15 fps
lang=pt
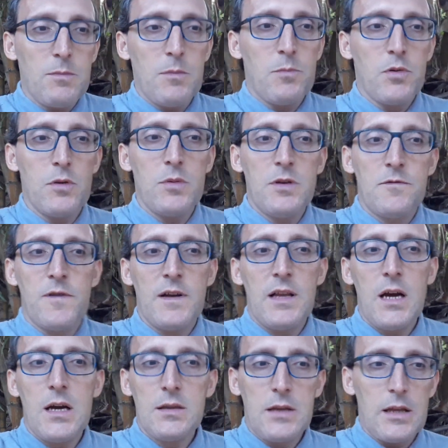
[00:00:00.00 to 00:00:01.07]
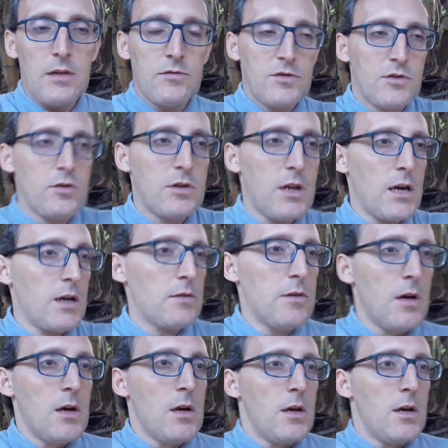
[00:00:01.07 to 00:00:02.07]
me proibir de falar, está lá no dicionário,